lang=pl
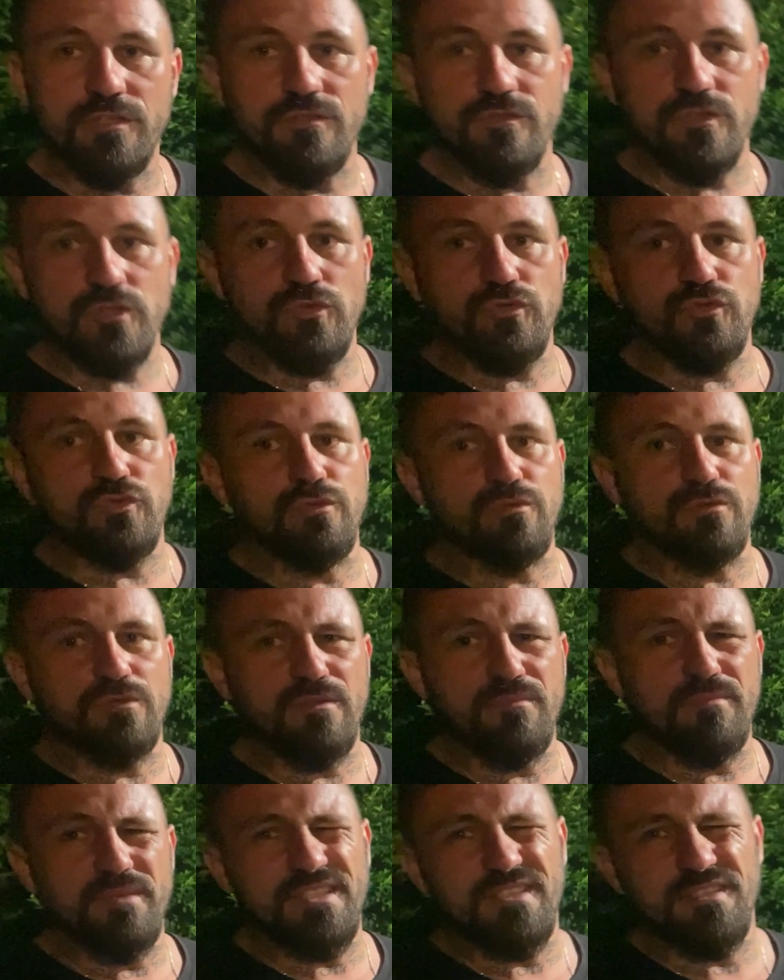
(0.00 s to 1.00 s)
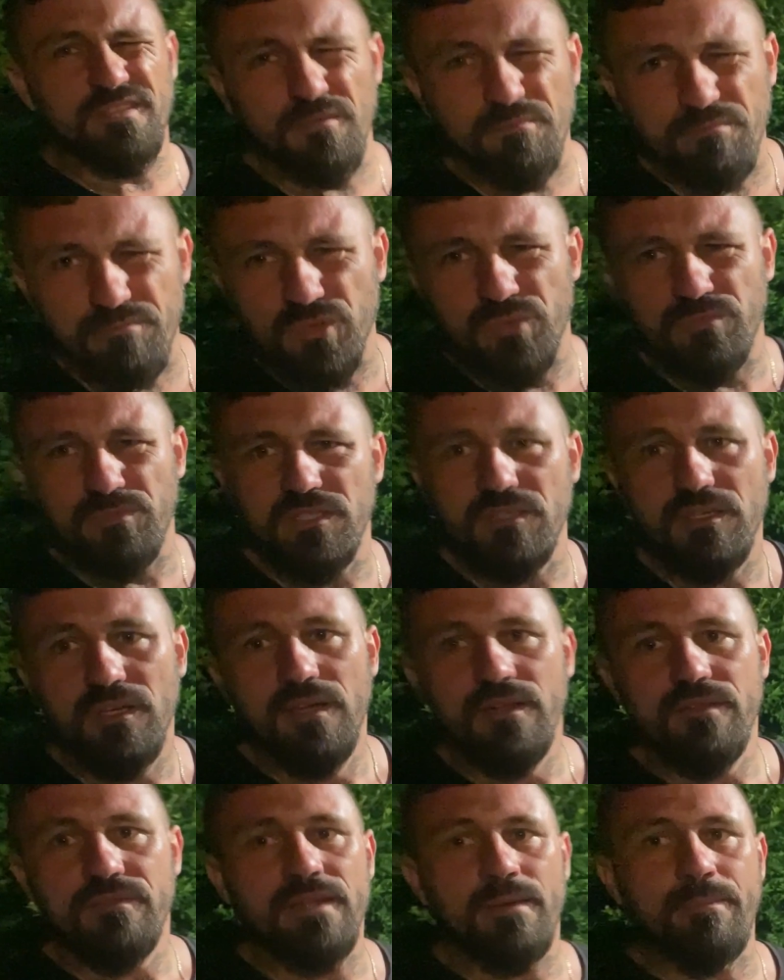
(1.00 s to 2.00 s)
93 Nm, no brzmi
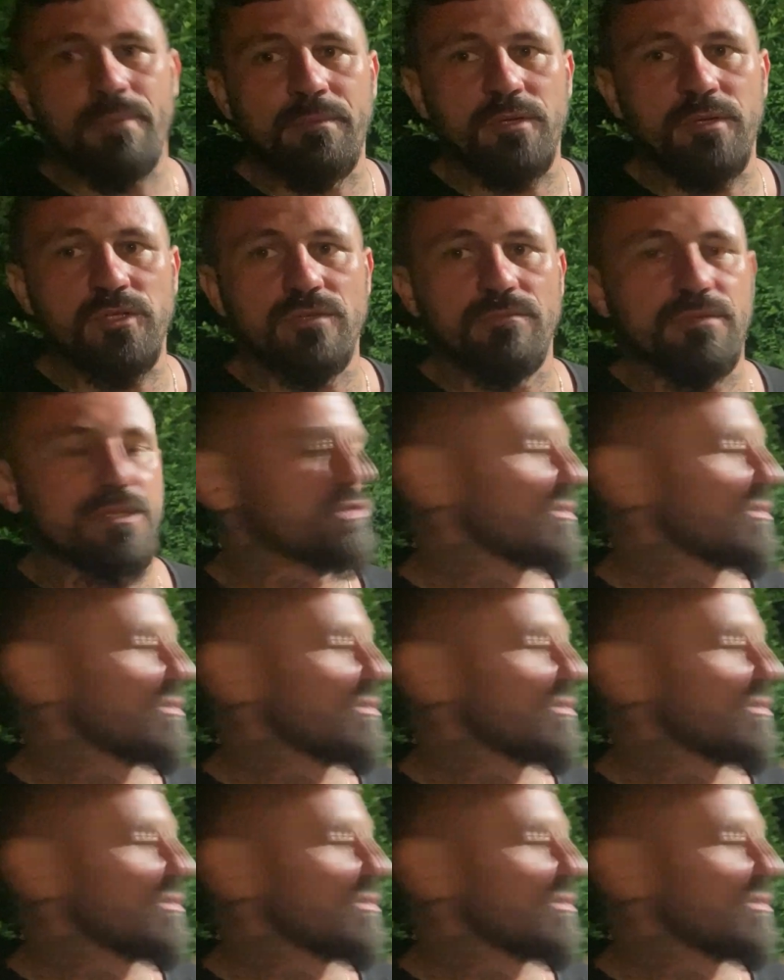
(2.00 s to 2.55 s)
na papierze bez